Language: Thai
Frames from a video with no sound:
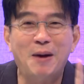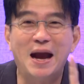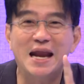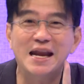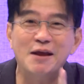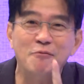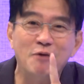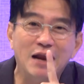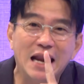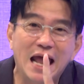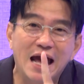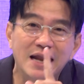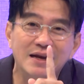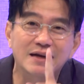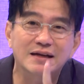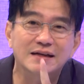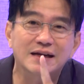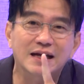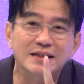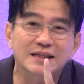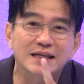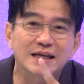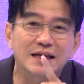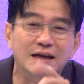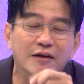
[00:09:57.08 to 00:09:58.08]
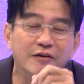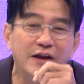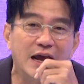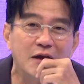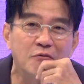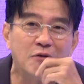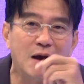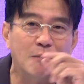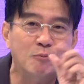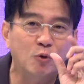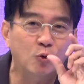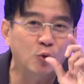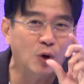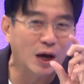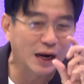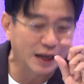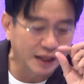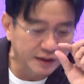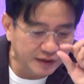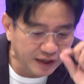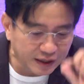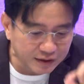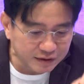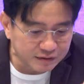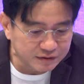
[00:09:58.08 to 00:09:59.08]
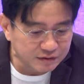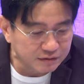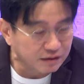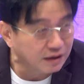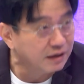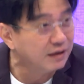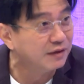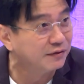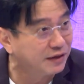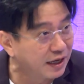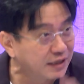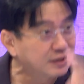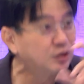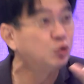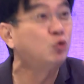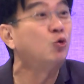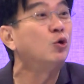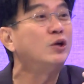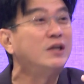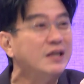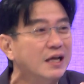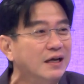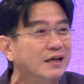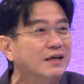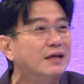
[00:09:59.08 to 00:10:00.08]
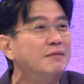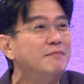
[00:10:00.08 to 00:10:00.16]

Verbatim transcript: ภายในเวลา1นาทีเราได้ความรู้อะไรสักชุดหนึ่ง